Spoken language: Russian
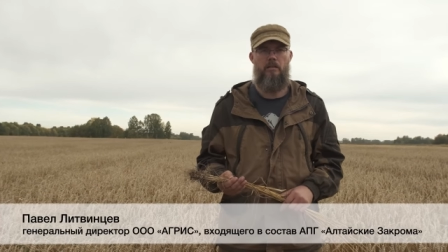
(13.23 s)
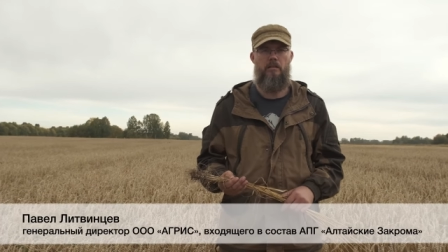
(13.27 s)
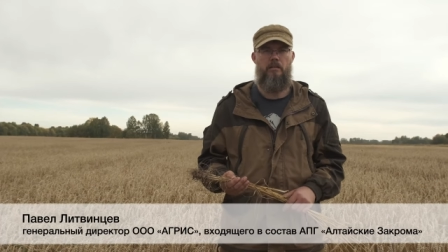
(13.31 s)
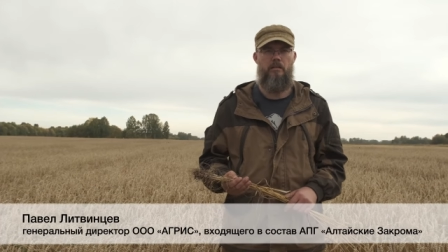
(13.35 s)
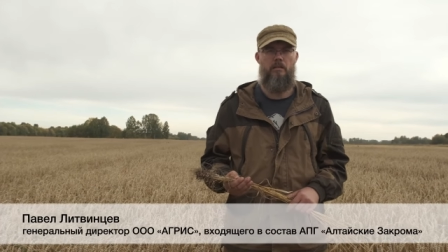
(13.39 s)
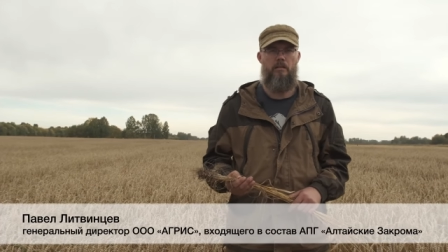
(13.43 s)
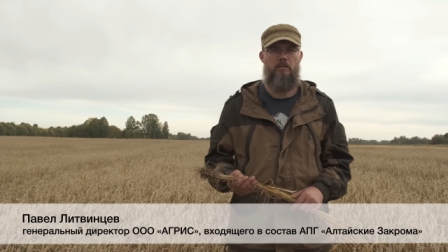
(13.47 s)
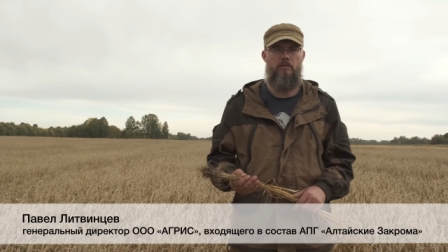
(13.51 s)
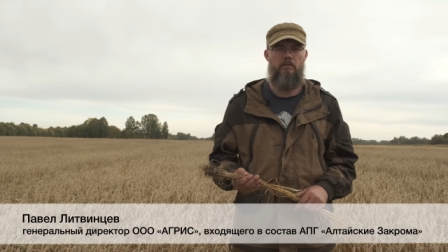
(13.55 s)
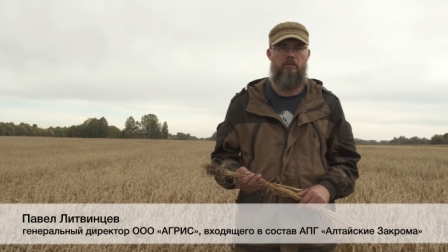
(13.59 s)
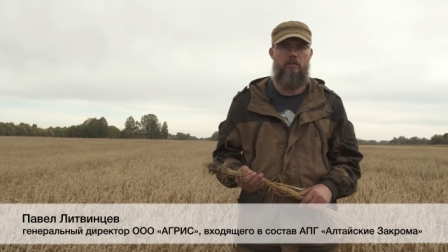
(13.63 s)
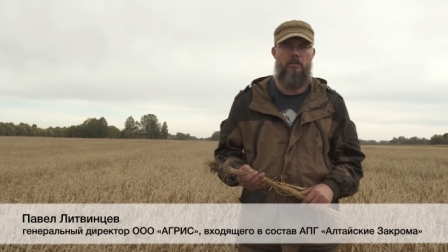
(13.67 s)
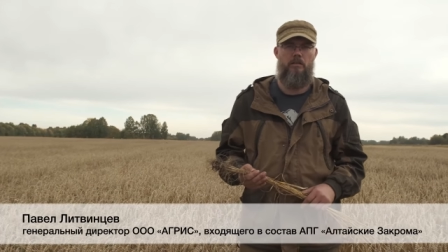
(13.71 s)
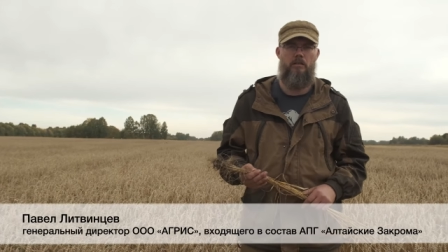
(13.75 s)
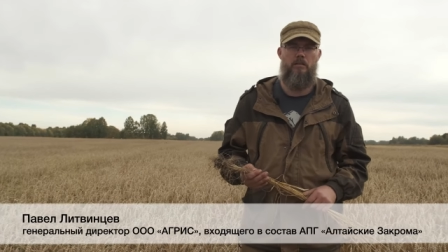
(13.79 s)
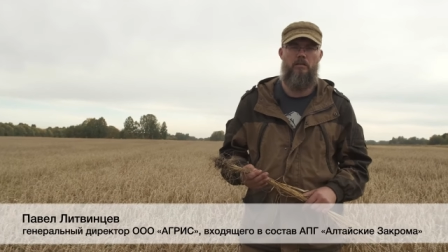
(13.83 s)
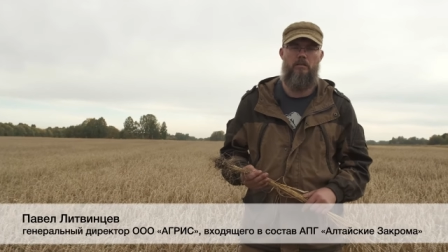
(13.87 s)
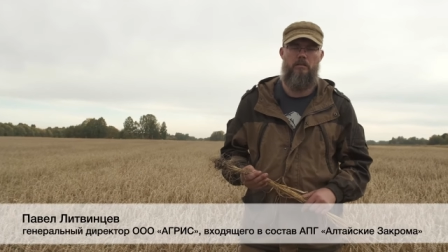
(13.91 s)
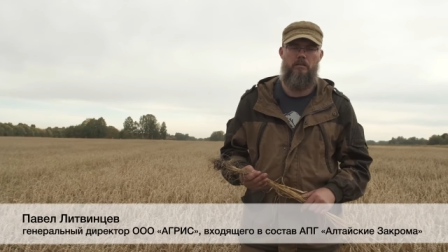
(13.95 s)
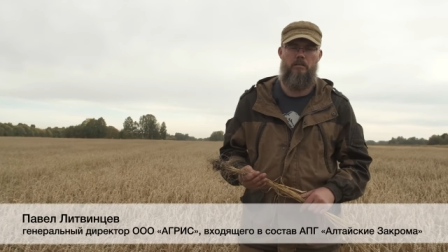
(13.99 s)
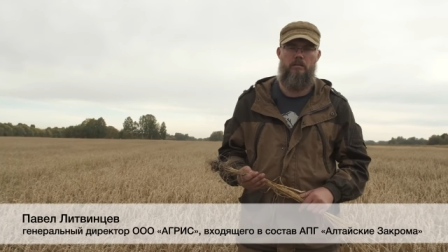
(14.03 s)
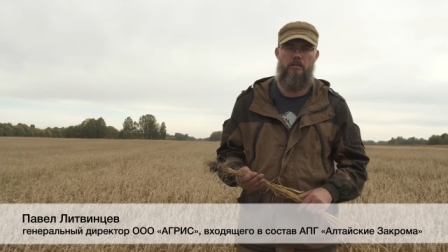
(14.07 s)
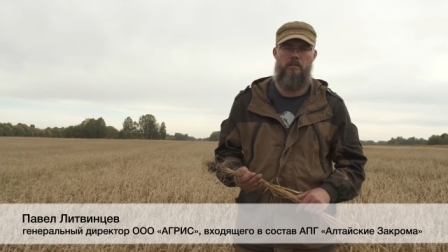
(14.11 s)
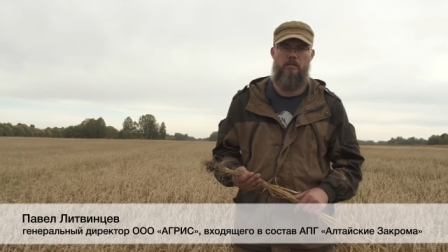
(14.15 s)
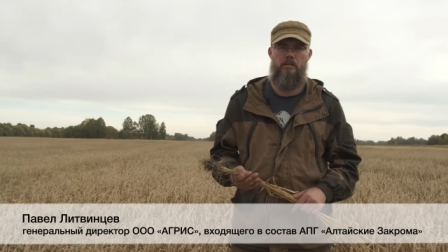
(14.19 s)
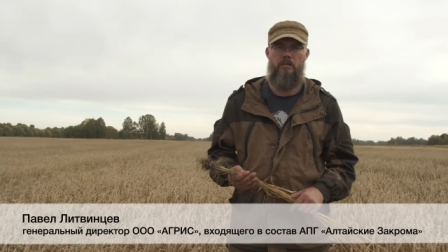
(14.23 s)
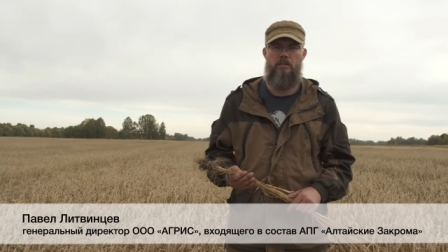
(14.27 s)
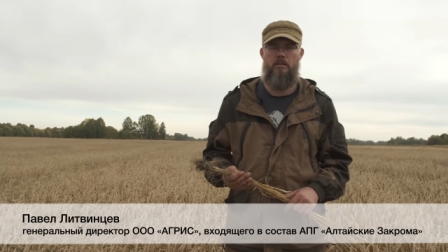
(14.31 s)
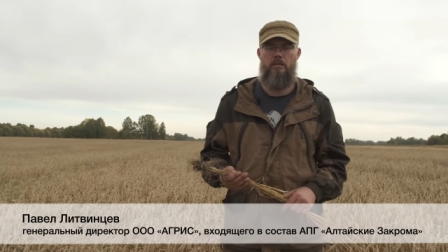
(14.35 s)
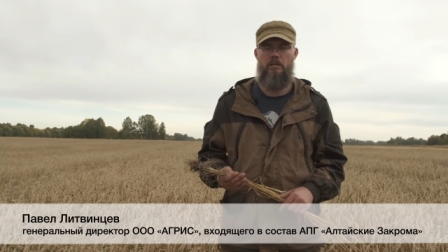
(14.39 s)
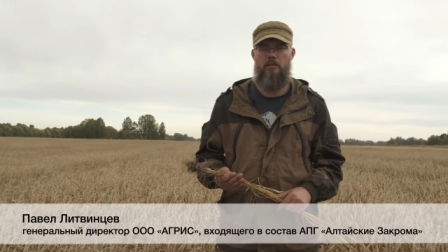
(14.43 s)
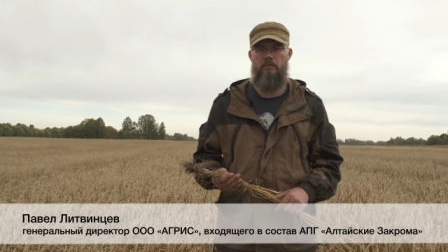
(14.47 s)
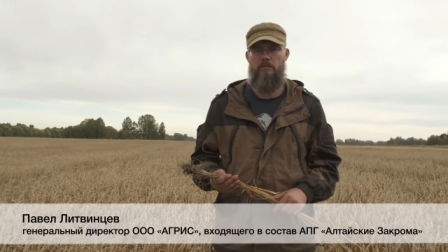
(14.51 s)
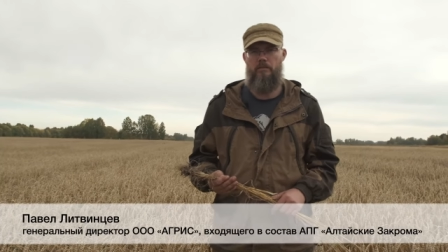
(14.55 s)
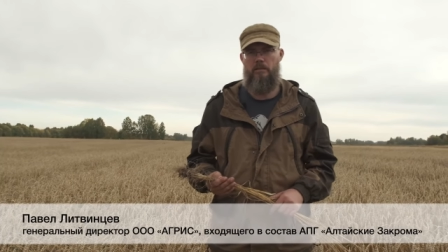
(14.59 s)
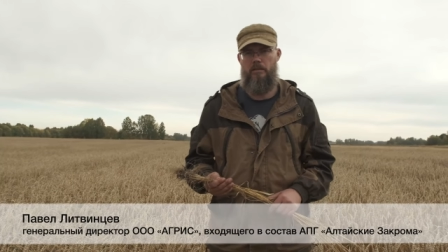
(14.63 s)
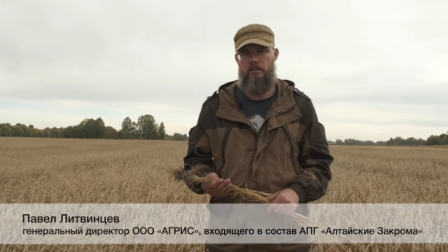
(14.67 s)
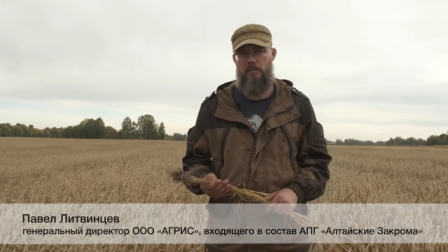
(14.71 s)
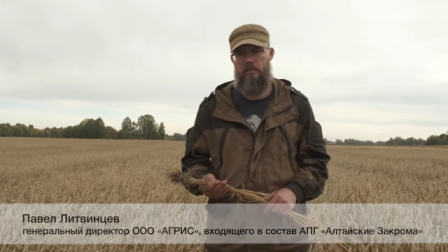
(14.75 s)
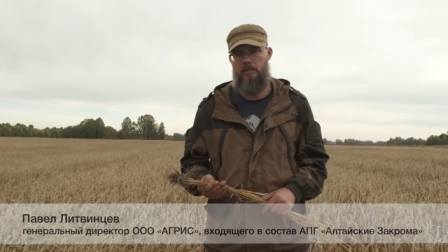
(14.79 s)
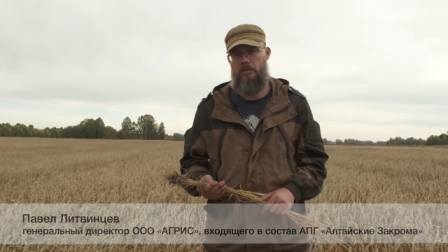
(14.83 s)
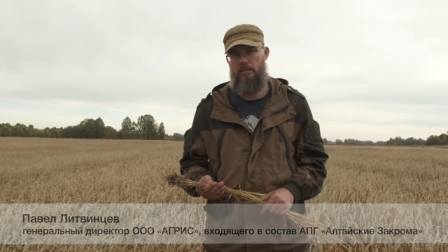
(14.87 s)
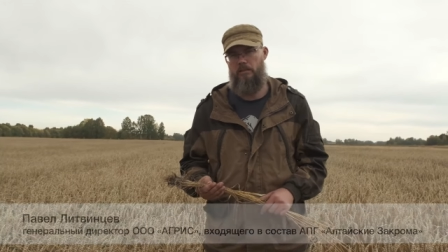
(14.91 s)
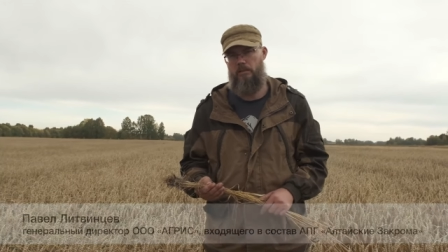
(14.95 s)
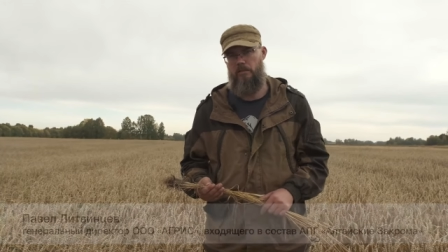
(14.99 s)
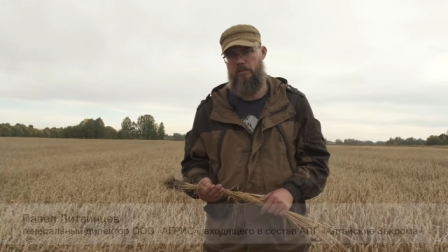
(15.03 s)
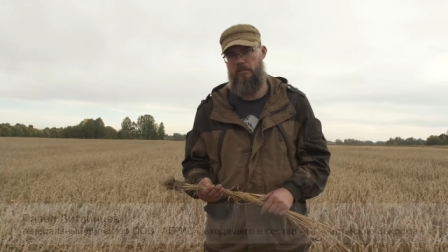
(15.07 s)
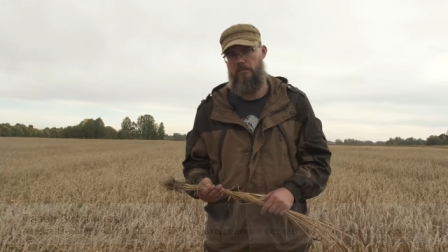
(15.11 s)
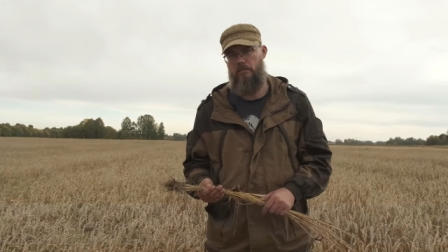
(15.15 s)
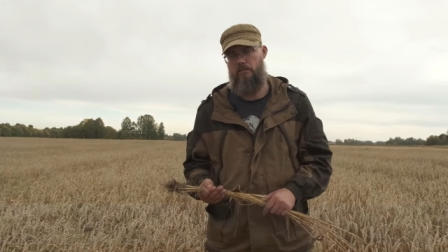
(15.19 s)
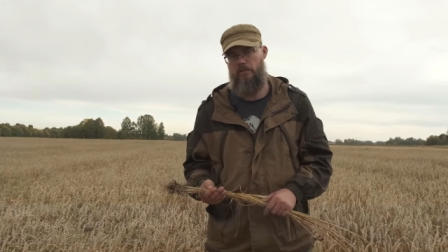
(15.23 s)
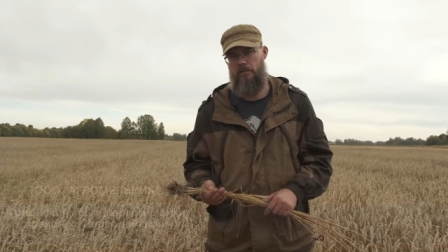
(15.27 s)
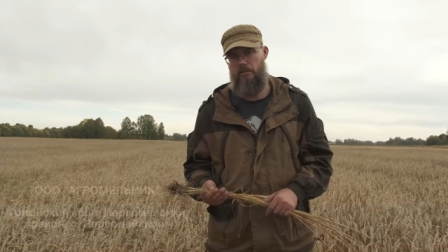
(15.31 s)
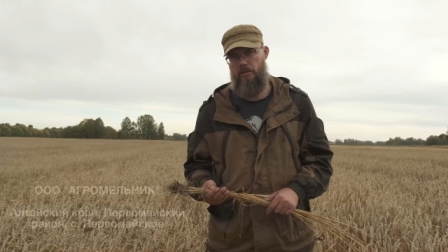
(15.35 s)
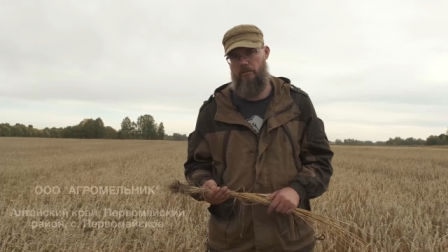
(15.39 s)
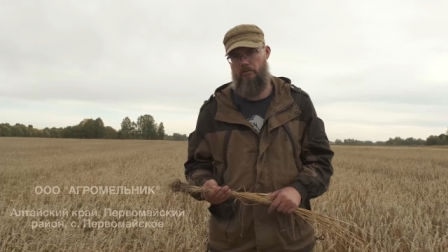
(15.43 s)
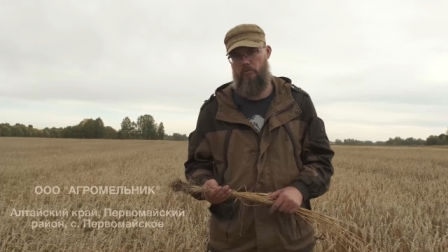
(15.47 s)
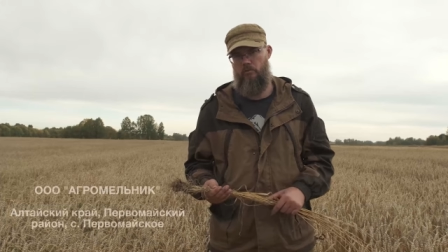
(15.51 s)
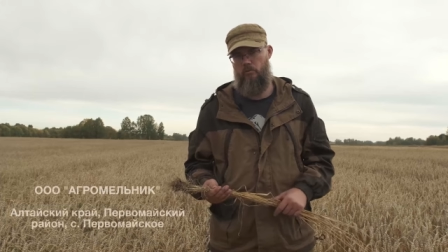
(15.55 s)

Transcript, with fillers: яровых зерновых. Это Dividend